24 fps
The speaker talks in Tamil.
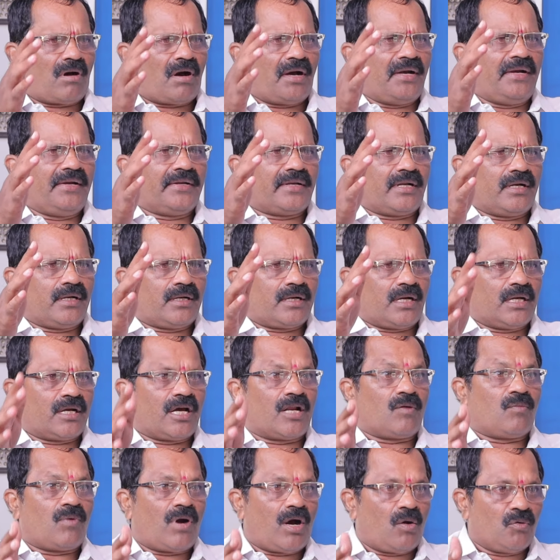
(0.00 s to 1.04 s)

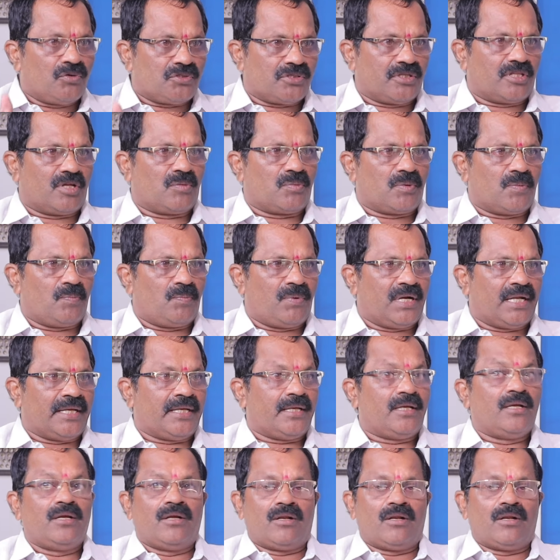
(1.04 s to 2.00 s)
ஆயிரக்கணக்கான வாவு சிதம்பரம் பிள்ளை